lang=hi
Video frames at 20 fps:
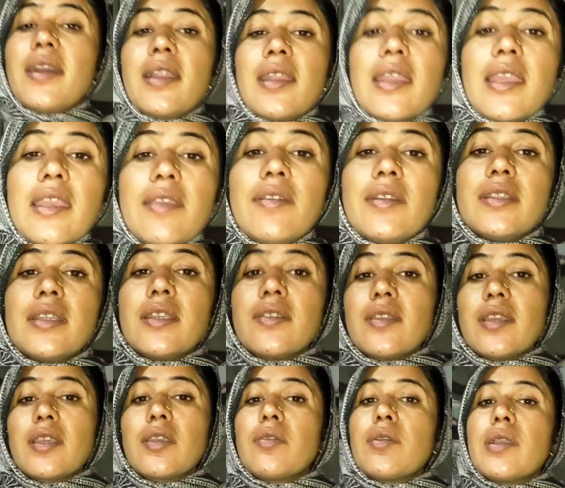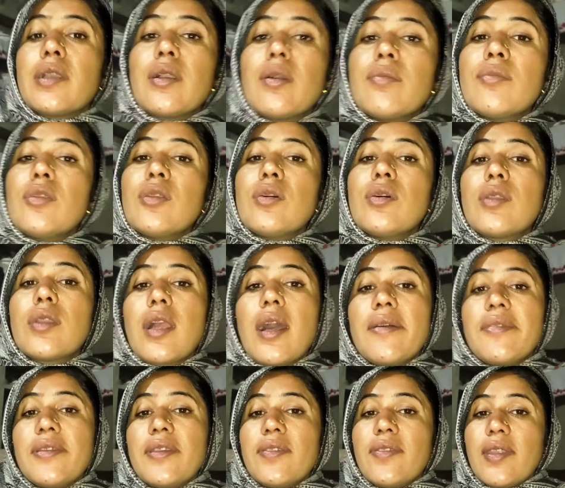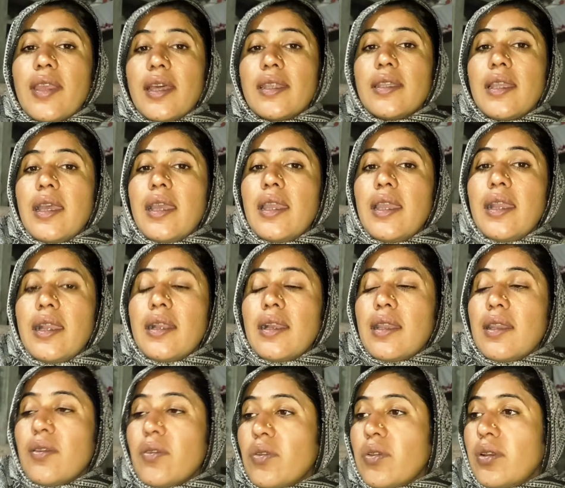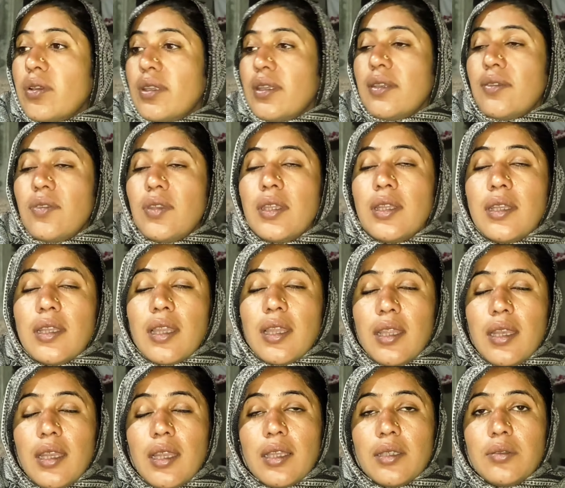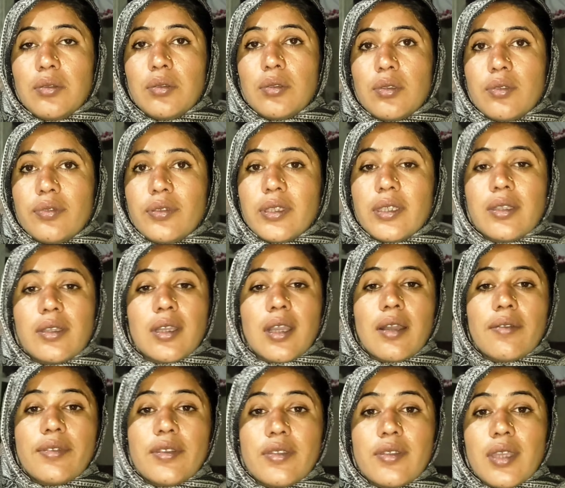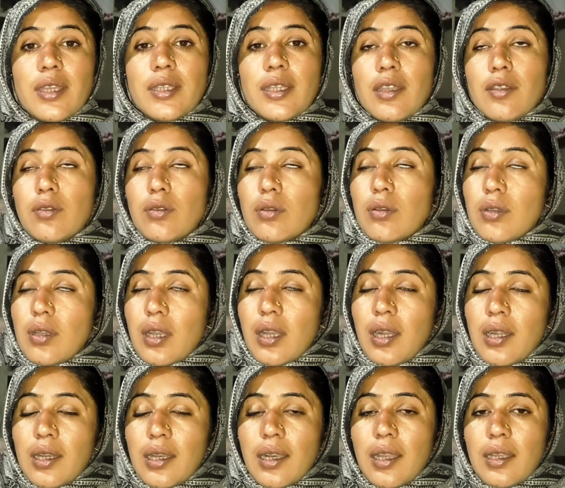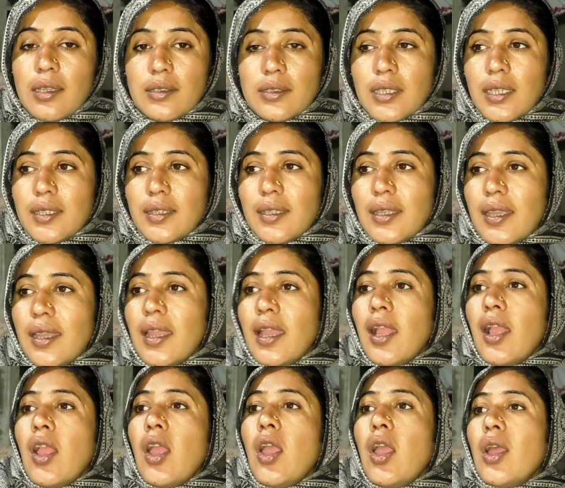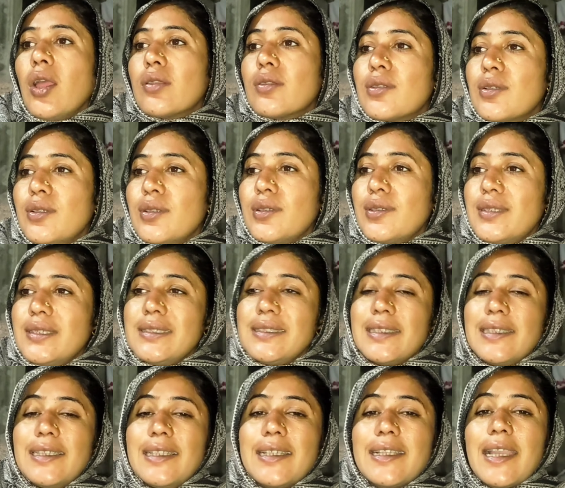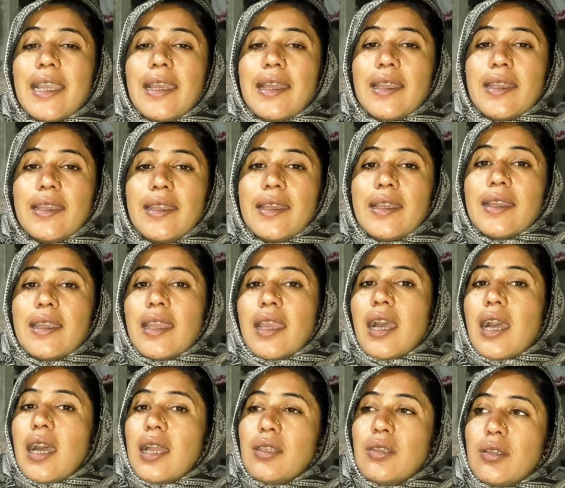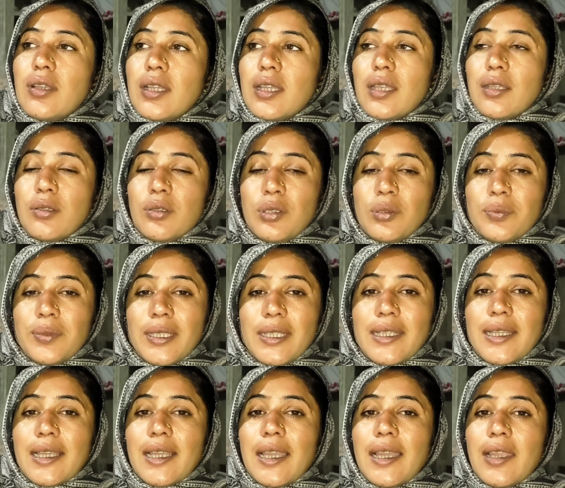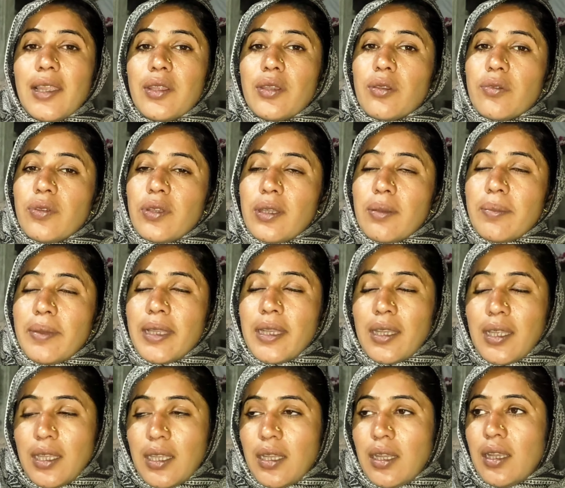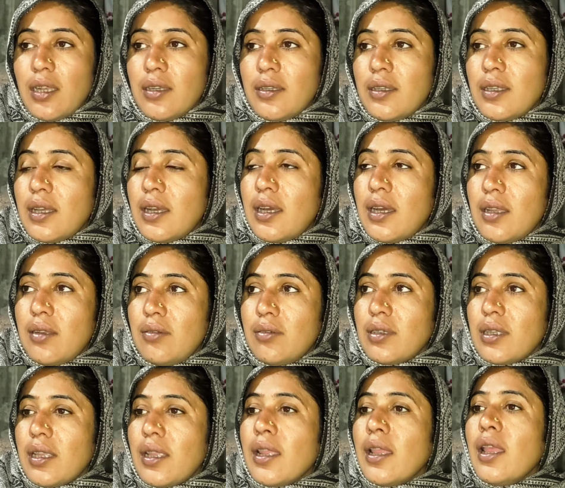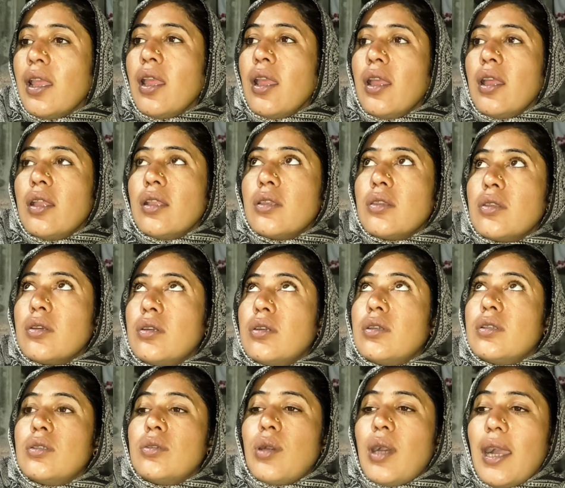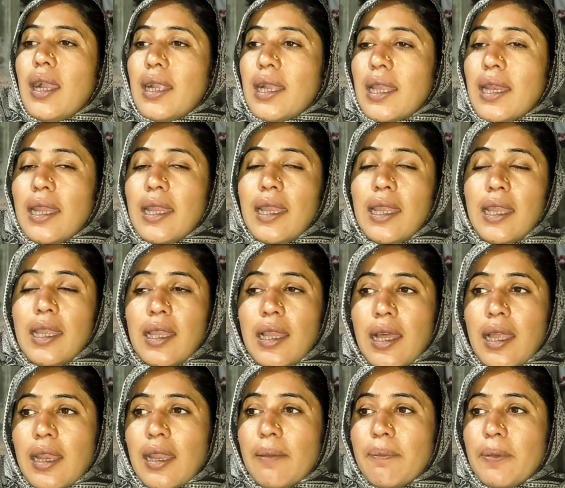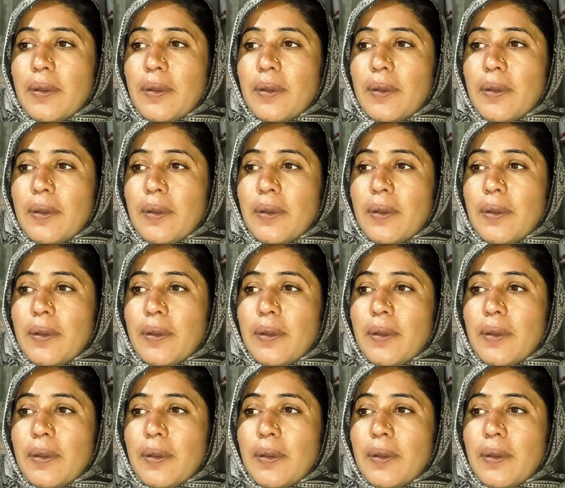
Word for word: ठंड की वजह से क्योंकि कमजोर काफी ज्यादा है अगर इसको जिस दिन नहला दूं तो फिर काफी ज्यादा इसको ठंड लग जाती है तो इसलिए कह रही है कि आज जो है ना धूप निकल आएगी तो फिर मैं नहा नहा लूंगी तो दुआ करें अल्लाह